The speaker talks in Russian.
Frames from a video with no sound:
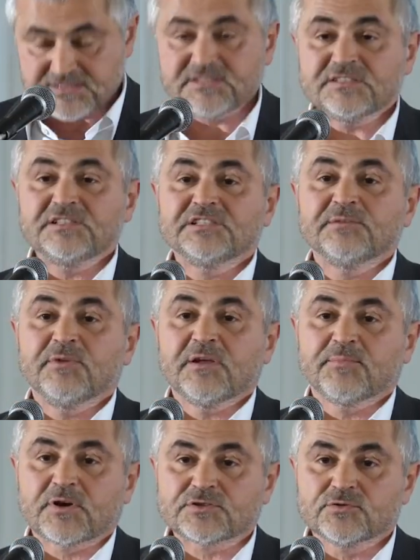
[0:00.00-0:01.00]
В конце сентября
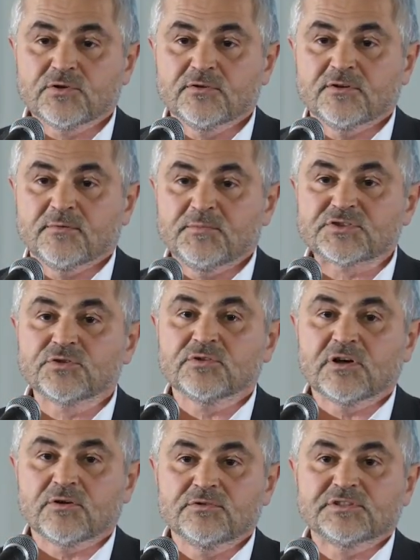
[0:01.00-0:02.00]
прошел
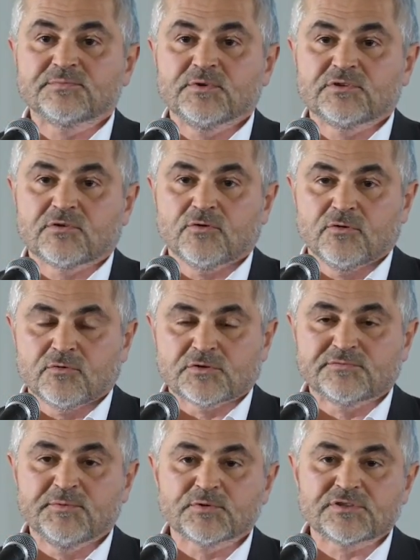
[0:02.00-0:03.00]
международный
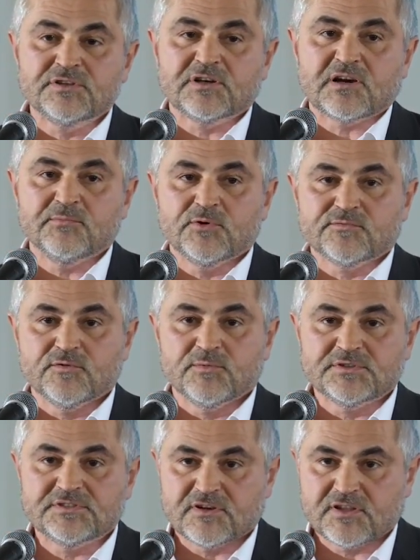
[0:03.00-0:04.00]
смотр-конкурс выпускных работ в
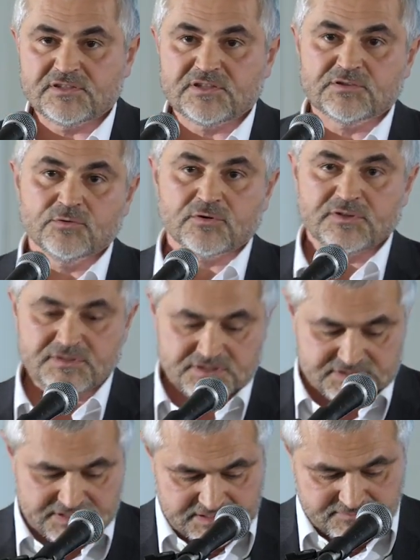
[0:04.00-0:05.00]
области архитектуры и
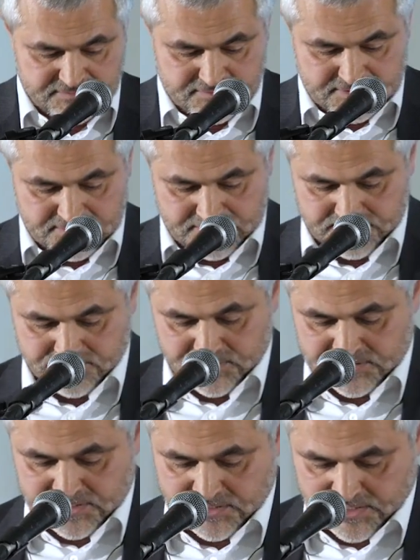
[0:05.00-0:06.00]
дизайна э, в
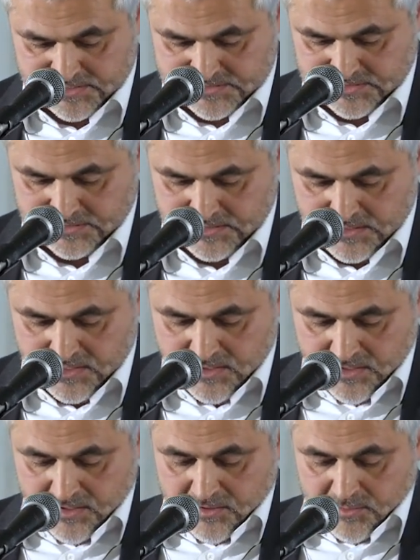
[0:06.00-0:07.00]
Волгограде.
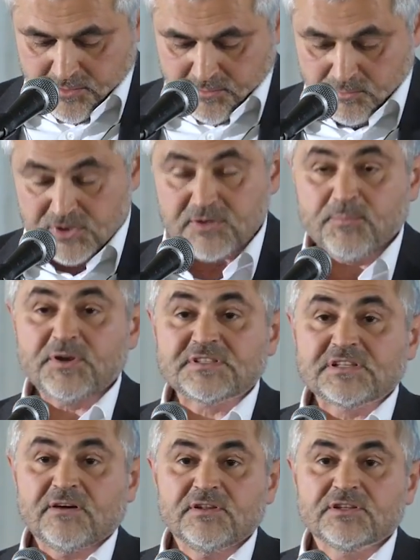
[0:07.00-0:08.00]
Было
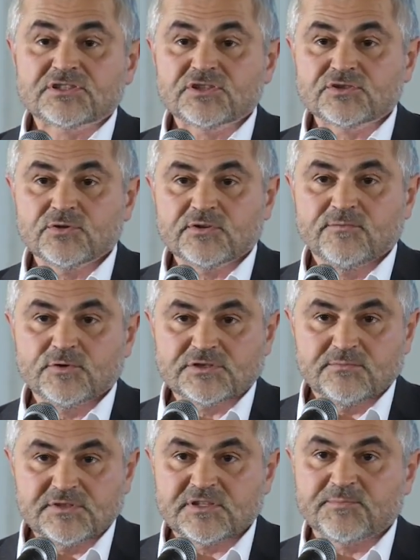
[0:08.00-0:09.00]
представлено
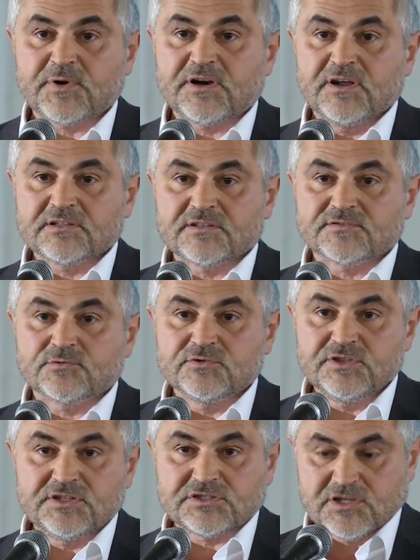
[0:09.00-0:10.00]
680 проектов
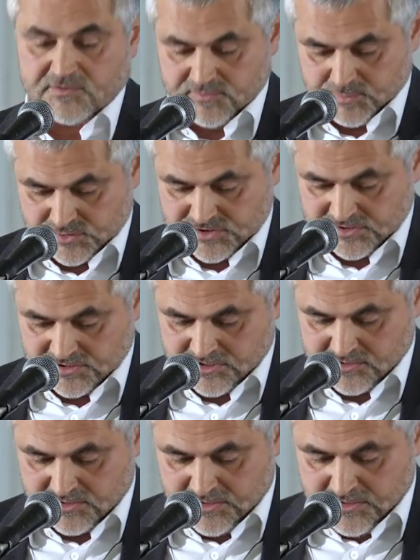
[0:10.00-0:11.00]
студенческих
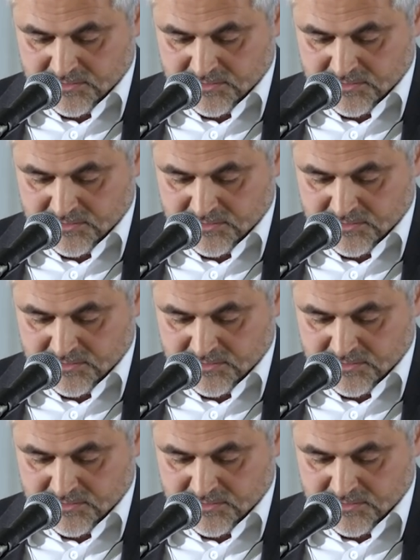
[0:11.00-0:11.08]
выпускных.